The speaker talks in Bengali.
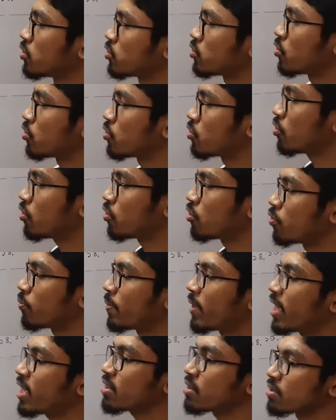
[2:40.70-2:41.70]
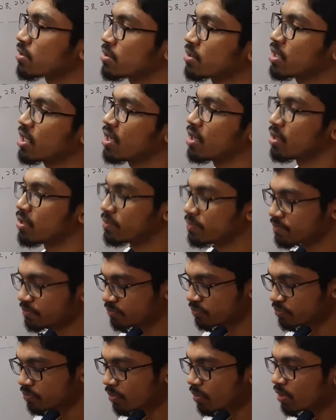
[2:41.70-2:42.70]
চোদ্দ অনুপাত তিন
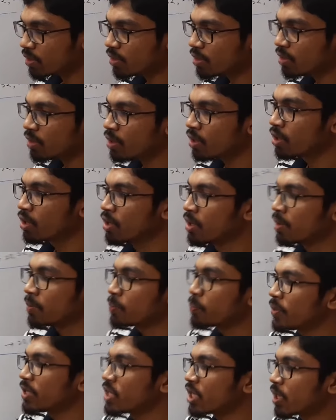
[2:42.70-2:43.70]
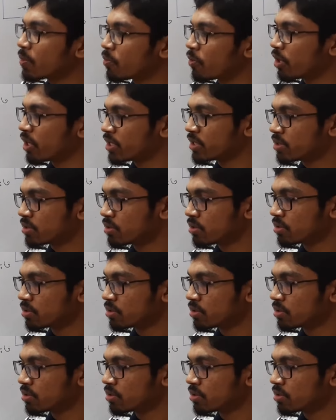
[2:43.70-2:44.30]
পিতার বয়স